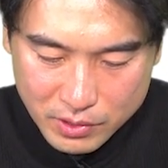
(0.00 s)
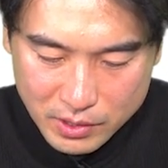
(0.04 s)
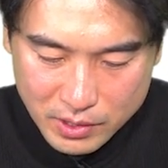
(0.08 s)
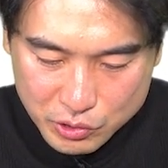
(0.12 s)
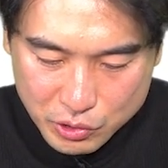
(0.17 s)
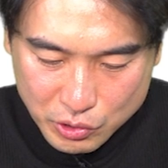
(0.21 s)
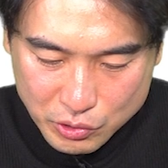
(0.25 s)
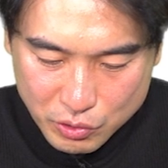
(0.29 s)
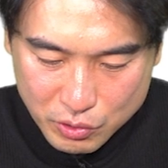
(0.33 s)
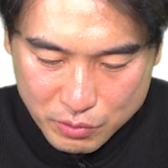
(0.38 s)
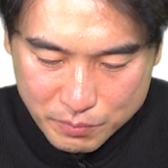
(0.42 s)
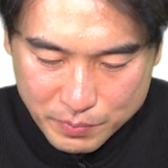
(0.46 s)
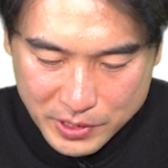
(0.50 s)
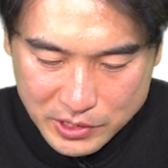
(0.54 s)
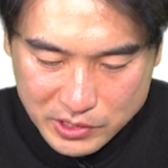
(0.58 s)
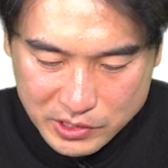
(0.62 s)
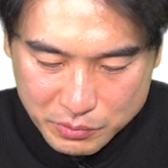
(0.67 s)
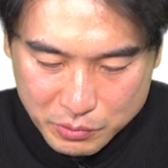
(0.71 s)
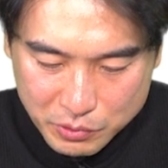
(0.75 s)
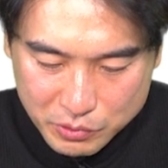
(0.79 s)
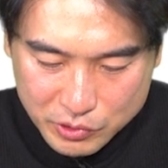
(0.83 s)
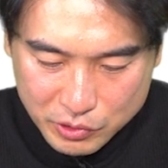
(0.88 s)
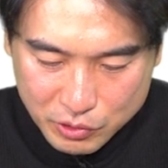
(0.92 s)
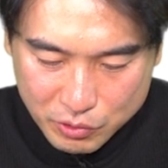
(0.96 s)
전용
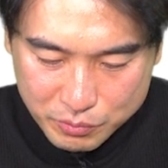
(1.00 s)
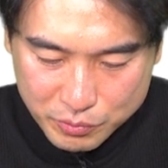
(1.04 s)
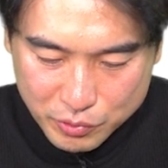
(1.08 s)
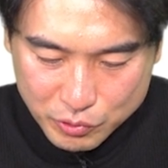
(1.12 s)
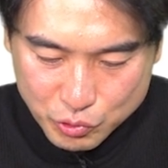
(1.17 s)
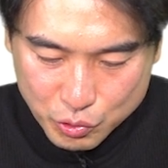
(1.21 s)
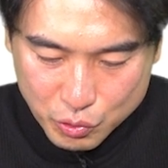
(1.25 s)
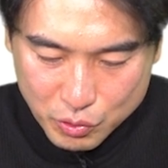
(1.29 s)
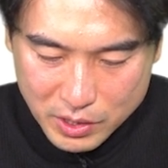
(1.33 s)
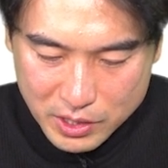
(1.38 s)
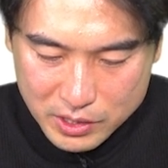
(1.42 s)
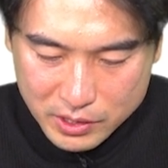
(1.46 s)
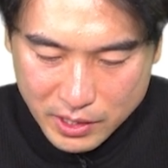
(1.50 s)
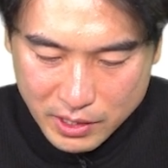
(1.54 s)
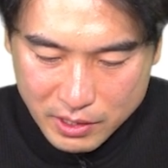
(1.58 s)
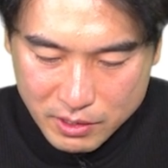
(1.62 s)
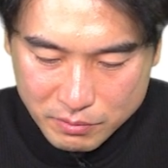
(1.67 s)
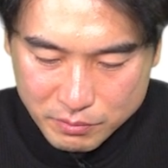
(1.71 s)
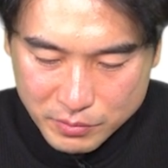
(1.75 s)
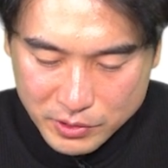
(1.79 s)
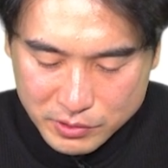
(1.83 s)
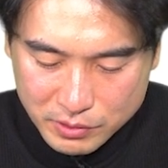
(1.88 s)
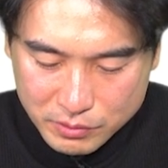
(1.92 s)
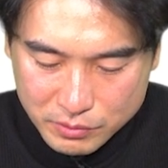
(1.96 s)
85제곱미터 초과
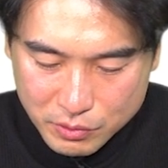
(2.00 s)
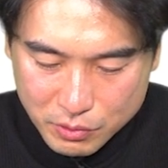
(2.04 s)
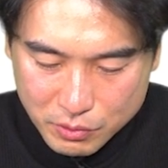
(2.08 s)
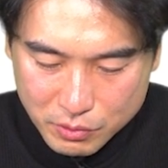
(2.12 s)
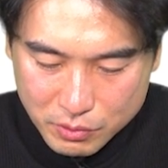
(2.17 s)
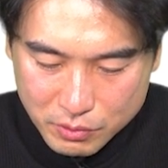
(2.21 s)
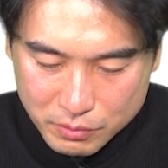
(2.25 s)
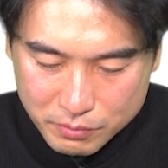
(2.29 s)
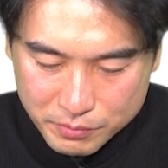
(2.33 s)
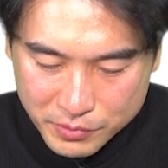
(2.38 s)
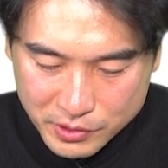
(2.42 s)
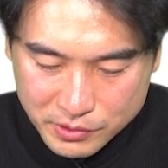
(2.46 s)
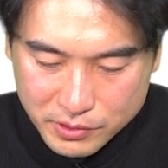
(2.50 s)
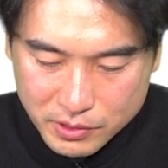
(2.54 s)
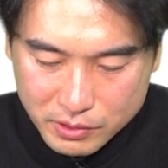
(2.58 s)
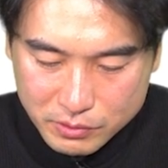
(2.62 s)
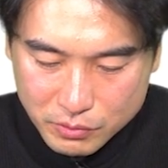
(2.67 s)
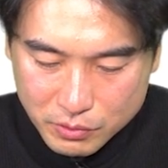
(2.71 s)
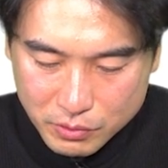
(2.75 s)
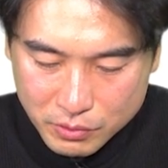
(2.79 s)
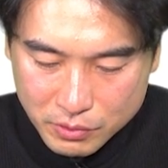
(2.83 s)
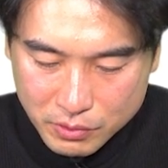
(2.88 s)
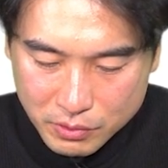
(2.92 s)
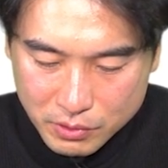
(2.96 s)
대형 면적도
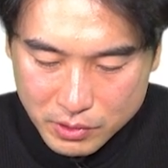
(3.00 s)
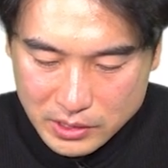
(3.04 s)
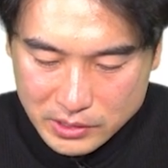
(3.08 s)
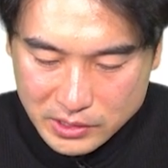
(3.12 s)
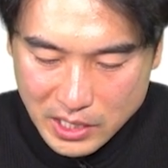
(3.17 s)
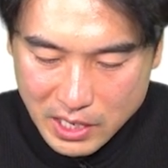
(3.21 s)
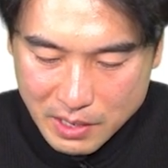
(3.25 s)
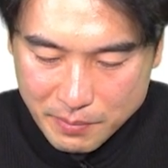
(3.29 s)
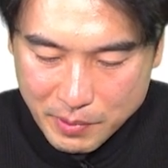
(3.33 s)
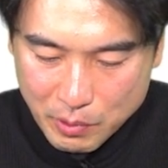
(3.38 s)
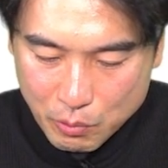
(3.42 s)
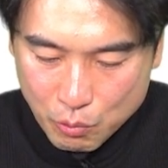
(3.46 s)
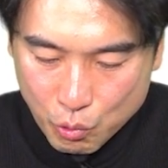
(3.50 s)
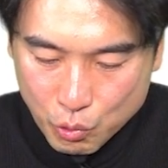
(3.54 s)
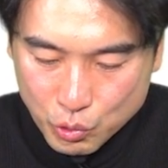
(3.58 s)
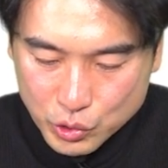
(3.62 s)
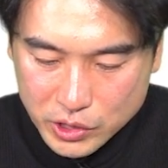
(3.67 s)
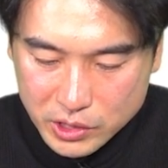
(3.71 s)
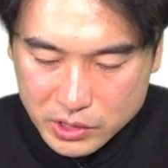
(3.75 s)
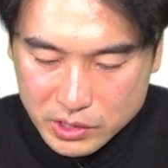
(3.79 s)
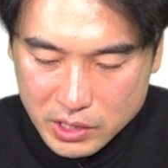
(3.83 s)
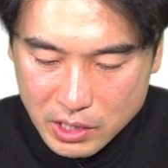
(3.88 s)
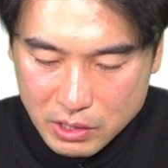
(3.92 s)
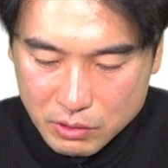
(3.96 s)
면적도
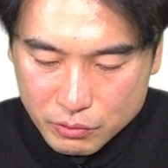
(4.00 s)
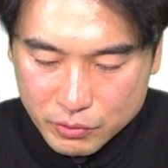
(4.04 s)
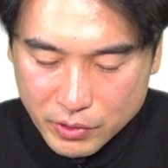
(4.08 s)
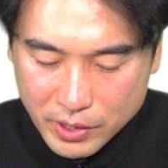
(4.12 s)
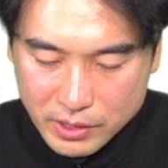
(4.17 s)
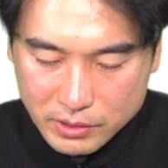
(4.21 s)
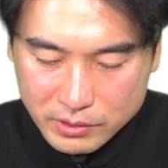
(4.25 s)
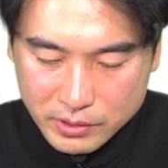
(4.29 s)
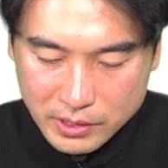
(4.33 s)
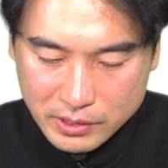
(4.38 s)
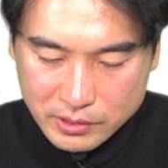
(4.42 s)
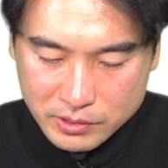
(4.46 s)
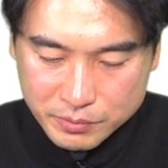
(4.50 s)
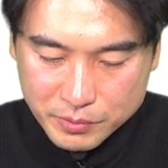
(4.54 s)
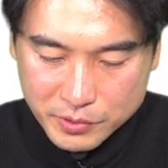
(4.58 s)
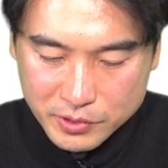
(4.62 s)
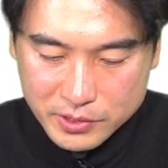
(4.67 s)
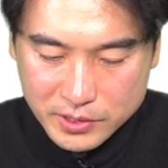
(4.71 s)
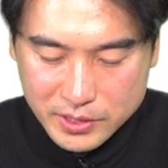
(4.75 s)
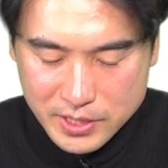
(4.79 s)
450가구 계획돼 있습니다.